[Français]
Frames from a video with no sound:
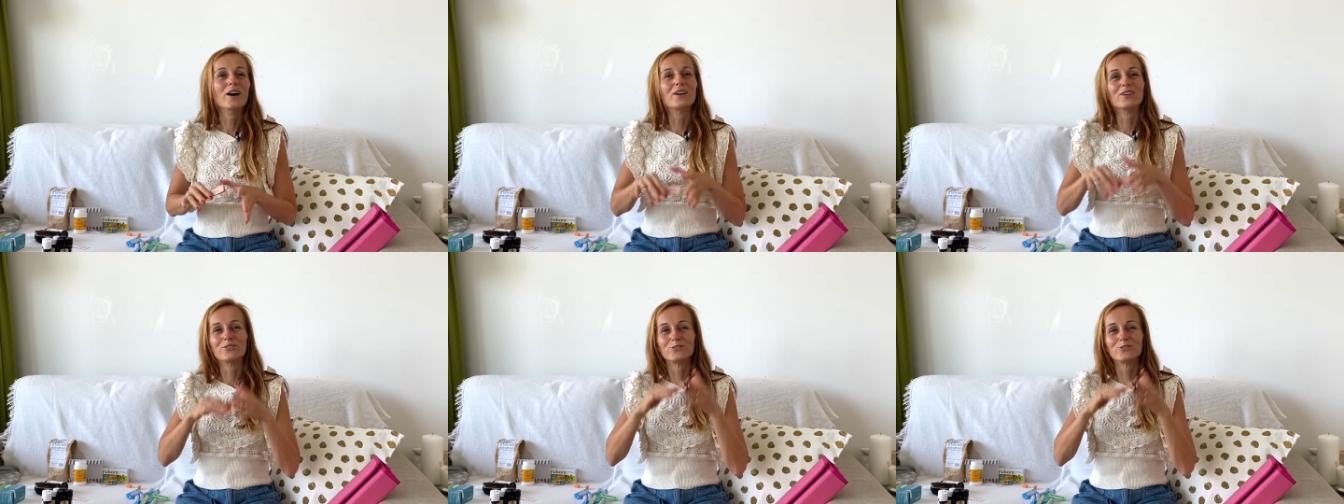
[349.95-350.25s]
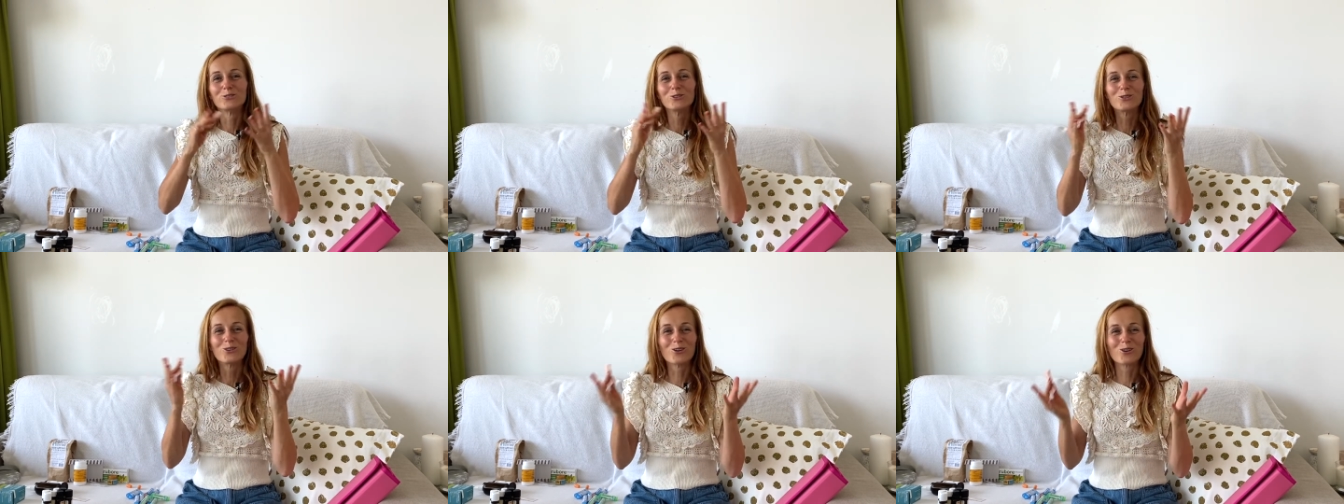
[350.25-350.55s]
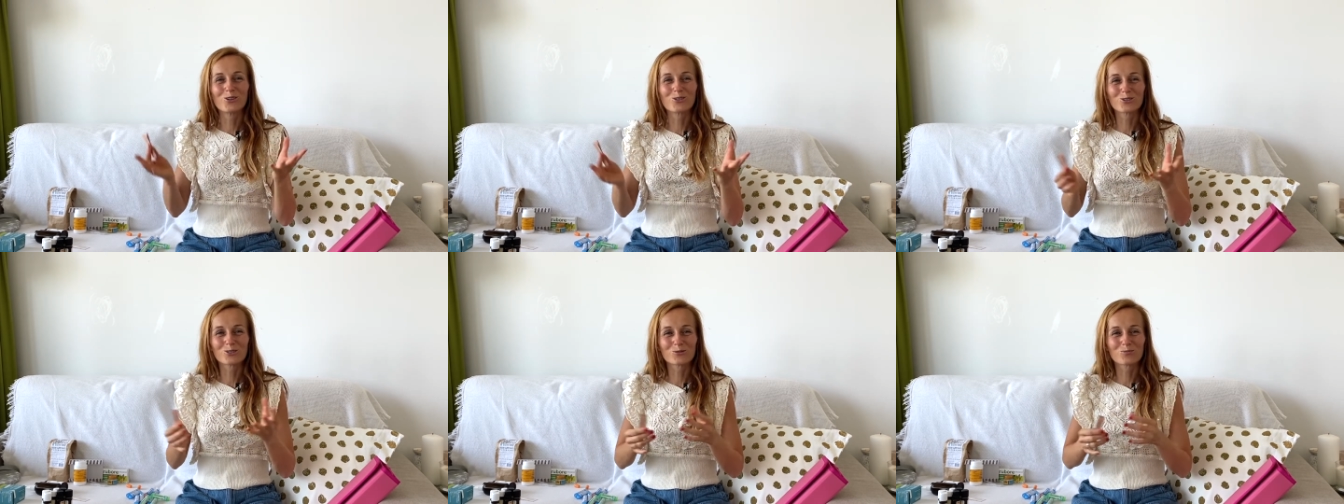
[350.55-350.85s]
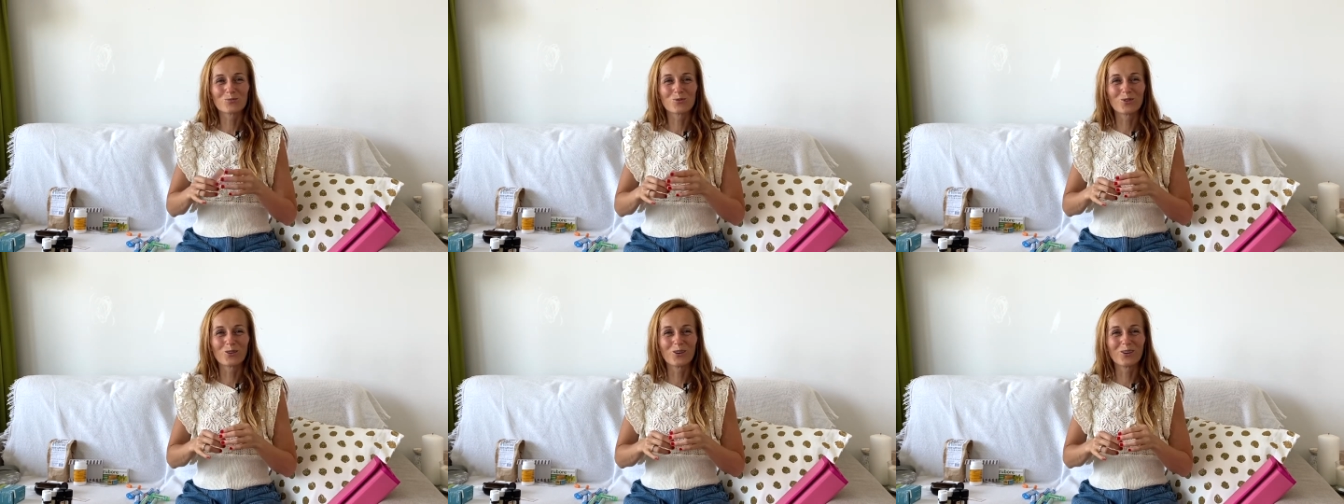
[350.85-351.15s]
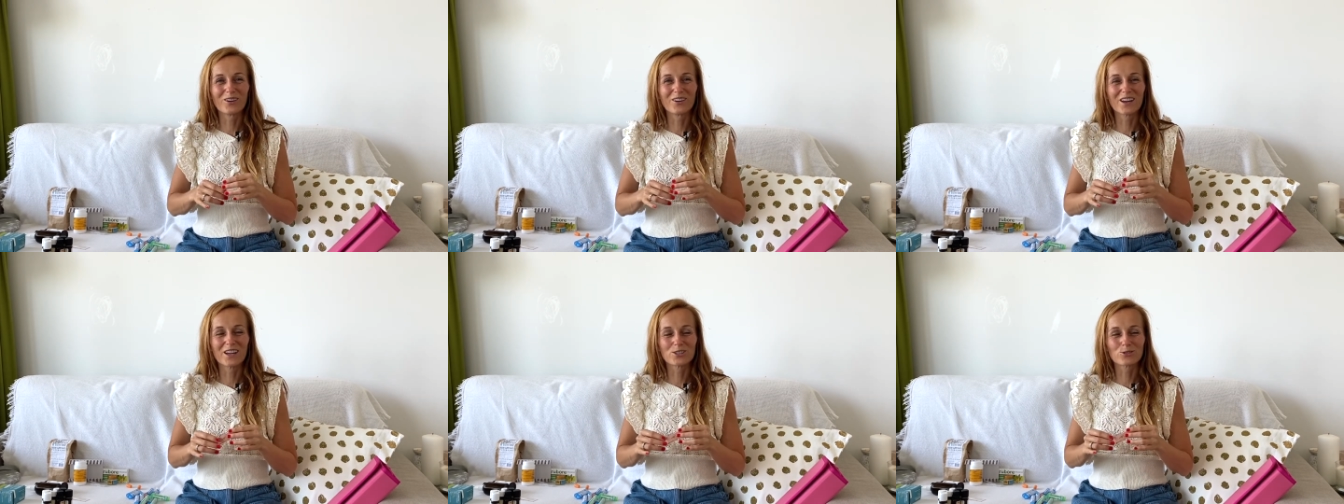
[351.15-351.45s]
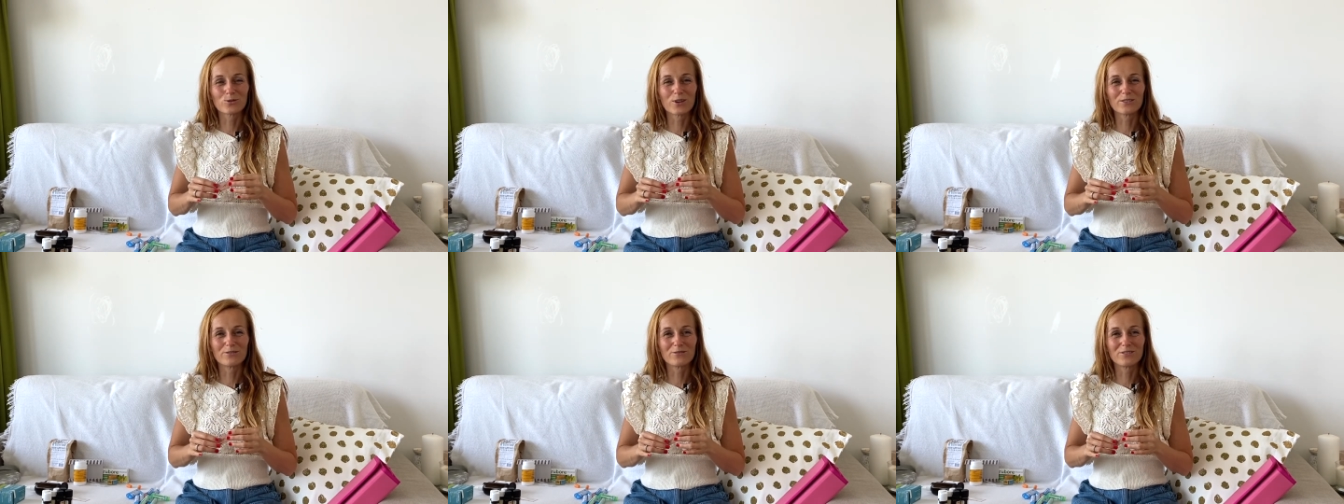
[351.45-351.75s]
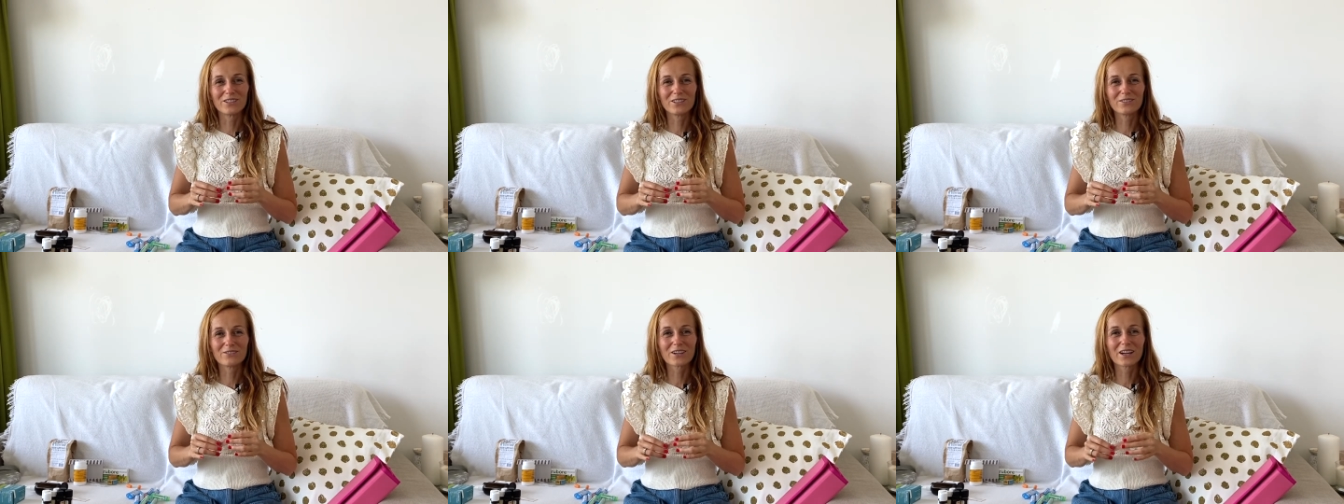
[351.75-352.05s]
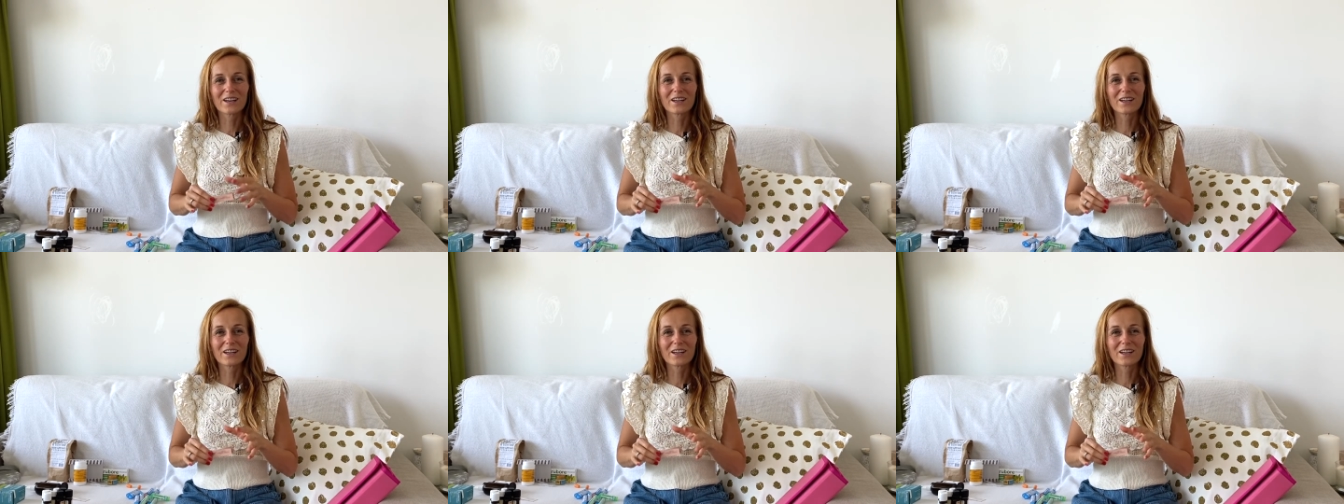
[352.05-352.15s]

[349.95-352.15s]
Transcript: de l'orange pour euh, la joie de vivre.